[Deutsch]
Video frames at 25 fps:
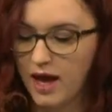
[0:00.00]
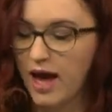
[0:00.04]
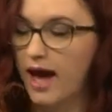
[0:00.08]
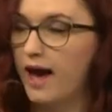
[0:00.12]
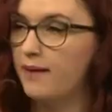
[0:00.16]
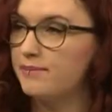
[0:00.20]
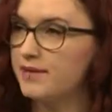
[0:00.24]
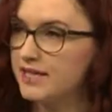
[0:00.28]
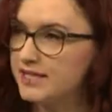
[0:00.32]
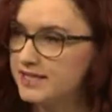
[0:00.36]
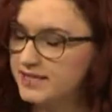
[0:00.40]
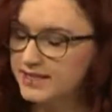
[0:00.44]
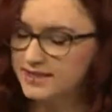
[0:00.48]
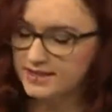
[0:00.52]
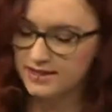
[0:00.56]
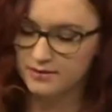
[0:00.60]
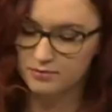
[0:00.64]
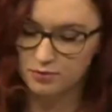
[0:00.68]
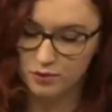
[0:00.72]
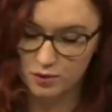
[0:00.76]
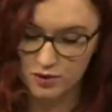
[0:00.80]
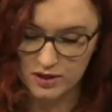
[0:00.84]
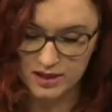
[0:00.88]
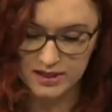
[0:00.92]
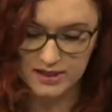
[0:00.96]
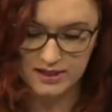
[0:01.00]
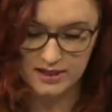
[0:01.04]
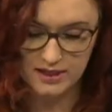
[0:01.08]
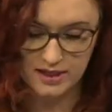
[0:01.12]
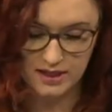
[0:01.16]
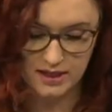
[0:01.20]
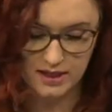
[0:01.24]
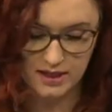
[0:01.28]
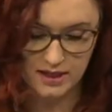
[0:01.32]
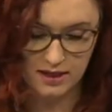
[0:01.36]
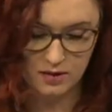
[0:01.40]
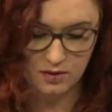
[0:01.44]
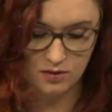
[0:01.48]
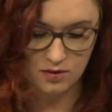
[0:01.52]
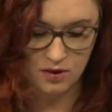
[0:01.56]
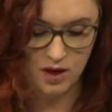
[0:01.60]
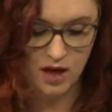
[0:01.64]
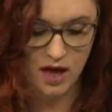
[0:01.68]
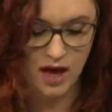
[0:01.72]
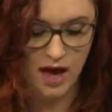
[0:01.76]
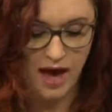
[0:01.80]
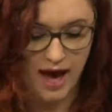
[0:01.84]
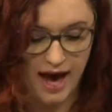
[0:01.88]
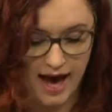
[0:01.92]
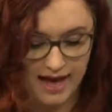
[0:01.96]
Aber diese Bundesregierung
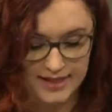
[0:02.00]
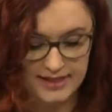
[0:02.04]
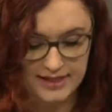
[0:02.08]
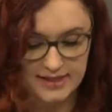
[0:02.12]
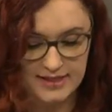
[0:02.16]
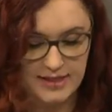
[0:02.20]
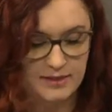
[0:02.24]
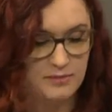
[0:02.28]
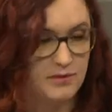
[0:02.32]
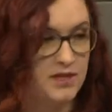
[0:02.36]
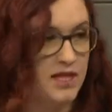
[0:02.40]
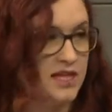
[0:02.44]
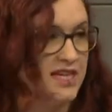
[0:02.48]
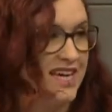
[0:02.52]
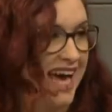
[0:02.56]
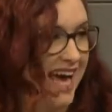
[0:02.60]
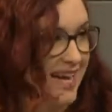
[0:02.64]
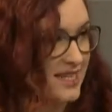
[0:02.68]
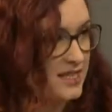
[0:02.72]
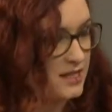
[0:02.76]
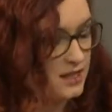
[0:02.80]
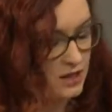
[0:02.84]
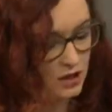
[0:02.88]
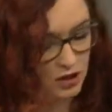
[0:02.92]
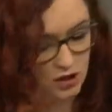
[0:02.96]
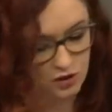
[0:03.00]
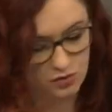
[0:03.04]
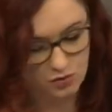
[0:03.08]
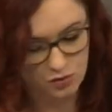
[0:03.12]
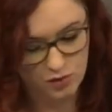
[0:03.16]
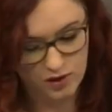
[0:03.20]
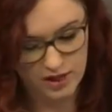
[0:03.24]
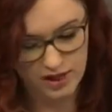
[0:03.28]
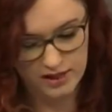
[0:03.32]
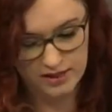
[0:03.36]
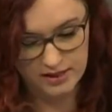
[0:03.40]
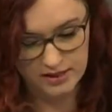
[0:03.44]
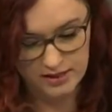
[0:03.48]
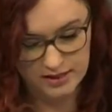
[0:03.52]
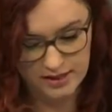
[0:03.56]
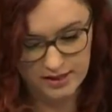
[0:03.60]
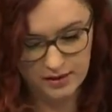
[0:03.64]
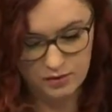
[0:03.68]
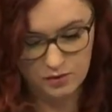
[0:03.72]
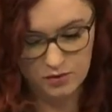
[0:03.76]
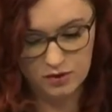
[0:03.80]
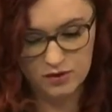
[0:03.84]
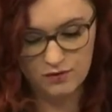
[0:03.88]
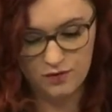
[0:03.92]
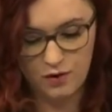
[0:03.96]
hat dem gigantischen
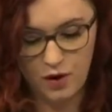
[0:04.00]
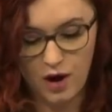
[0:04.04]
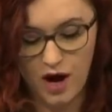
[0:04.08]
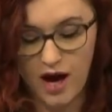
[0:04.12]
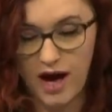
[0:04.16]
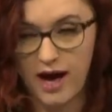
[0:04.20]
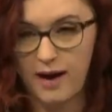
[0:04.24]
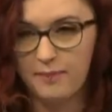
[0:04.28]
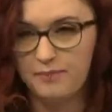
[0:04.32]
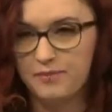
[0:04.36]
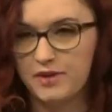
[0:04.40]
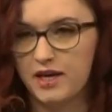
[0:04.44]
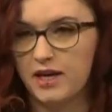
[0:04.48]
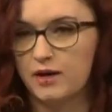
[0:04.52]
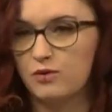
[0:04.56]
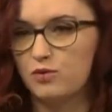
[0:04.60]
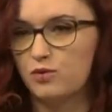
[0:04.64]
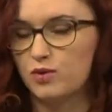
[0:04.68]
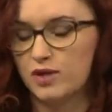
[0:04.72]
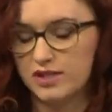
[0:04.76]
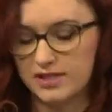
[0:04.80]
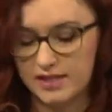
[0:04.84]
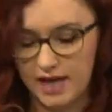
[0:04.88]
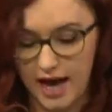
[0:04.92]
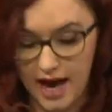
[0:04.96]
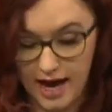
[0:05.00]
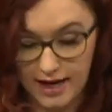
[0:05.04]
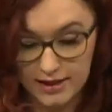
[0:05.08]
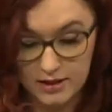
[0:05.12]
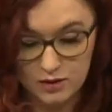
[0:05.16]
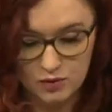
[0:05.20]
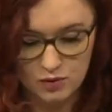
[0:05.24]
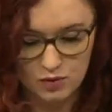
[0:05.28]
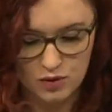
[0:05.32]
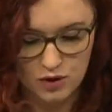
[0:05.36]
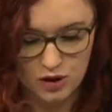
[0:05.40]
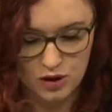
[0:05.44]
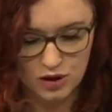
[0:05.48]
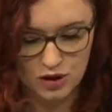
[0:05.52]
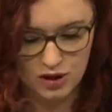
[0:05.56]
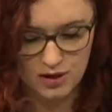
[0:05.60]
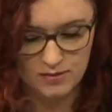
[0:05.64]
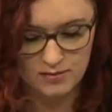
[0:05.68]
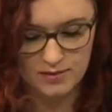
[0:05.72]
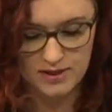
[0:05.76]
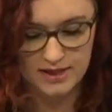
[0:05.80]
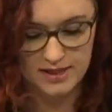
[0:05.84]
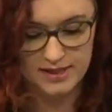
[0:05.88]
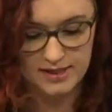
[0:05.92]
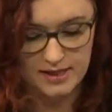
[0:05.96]
Modernisierungsvorhaben der USA
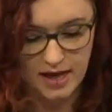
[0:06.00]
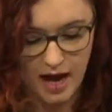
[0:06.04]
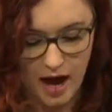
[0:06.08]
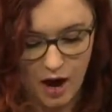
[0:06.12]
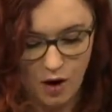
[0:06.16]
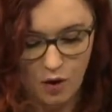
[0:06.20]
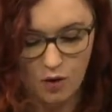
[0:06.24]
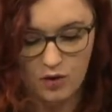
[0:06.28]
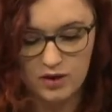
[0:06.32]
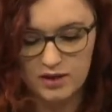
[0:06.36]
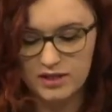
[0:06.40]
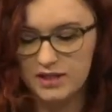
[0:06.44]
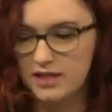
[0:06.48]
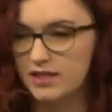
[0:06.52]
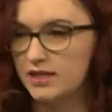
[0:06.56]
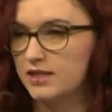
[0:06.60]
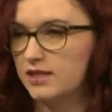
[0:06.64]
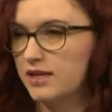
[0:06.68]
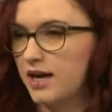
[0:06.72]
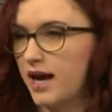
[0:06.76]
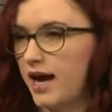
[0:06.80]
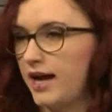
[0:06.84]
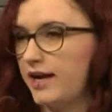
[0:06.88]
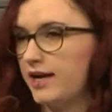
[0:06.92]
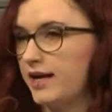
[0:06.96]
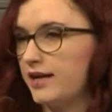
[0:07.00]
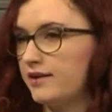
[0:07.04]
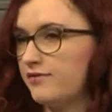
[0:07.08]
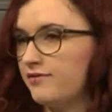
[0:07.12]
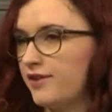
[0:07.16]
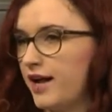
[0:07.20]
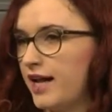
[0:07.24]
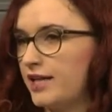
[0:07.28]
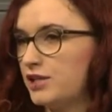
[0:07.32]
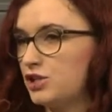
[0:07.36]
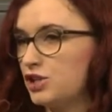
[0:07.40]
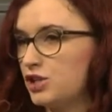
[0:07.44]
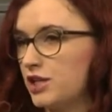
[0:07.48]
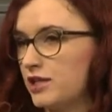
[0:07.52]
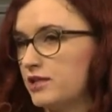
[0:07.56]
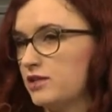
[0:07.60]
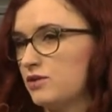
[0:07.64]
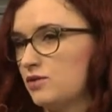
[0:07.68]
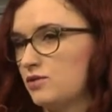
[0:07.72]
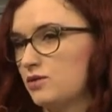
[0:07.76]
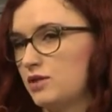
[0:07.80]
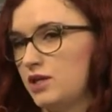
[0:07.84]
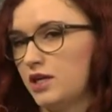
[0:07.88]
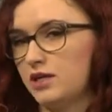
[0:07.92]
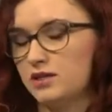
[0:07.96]
zugestimmt, das auch die in Rheinland-Pfalz
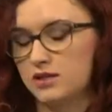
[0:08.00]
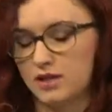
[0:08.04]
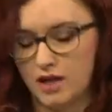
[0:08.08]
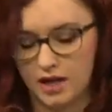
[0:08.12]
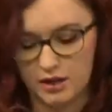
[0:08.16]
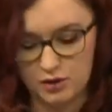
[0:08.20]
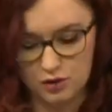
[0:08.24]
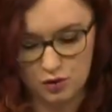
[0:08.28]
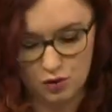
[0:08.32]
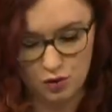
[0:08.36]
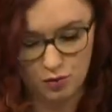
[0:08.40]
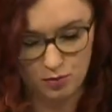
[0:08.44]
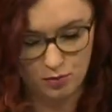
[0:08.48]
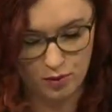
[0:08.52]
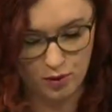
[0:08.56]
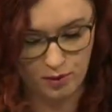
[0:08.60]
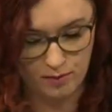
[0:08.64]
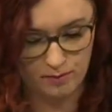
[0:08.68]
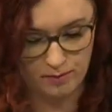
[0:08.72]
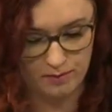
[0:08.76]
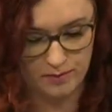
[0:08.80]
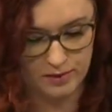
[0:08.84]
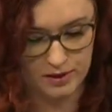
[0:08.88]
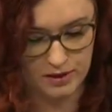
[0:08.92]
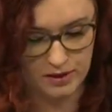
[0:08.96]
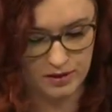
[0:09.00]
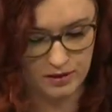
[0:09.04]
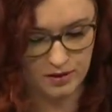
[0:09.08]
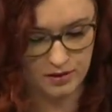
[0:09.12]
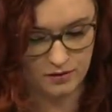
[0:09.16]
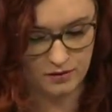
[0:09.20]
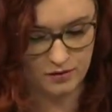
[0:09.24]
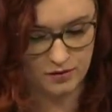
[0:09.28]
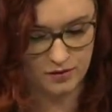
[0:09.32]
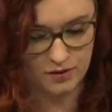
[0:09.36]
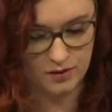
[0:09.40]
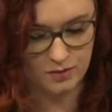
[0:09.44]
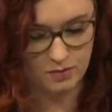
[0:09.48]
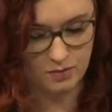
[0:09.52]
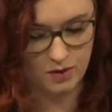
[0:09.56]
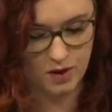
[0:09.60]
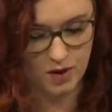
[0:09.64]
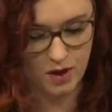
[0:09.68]
stationierten Atombomben betrifft.